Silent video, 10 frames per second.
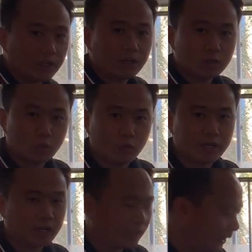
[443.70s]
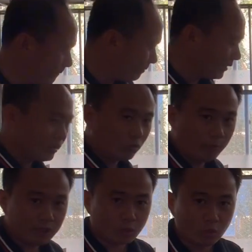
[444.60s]
的工位上呢，我
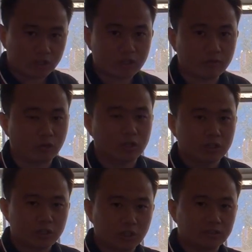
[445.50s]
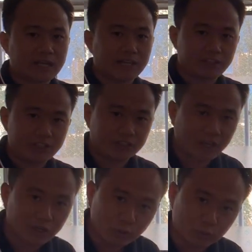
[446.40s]
们的工人师傅正在紧张有